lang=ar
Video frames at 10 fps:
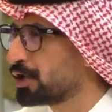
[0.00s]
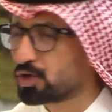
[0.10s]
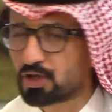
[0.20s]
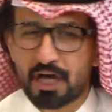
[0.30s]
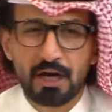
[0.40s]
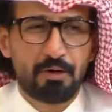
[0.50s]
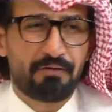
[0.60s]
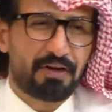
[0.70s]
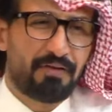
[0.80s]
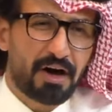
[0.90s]
انتم تتكلمون
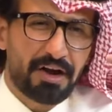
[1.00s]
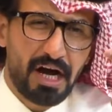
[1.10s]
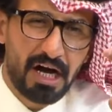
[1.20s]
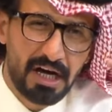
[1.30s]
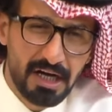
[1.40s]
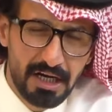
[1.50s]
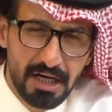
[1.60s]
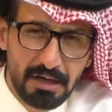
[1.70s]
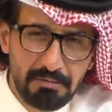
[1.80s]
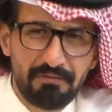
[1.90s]
في فقره
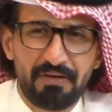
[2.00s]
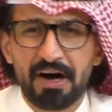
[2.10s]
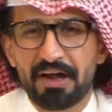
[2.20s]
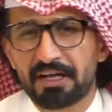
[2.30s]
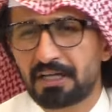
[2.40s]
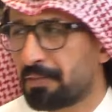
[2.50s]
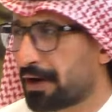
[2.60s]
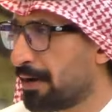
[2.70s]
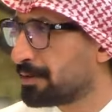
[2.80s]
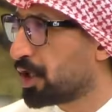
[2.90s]
من فقرات
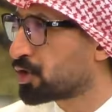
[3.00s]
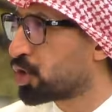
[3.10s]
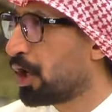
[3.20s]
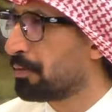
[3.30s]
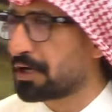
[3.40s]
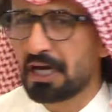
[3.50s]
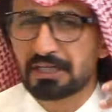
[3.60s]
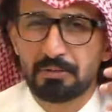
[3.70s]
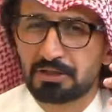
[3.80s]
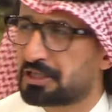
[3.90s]
البرنامج حطيتوها مقياس
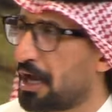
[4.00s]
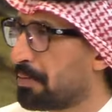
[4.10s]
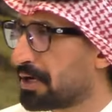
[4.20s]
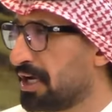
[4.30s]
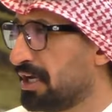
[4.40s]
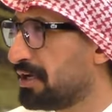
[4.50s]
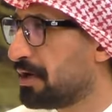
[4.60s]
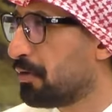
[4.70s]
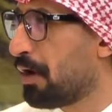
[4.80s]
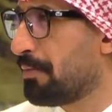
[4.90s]
للمتسابقين
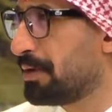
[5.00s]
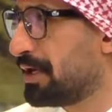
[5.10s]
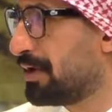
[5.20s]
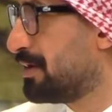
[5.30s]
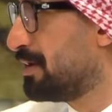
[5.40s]
وهمية ما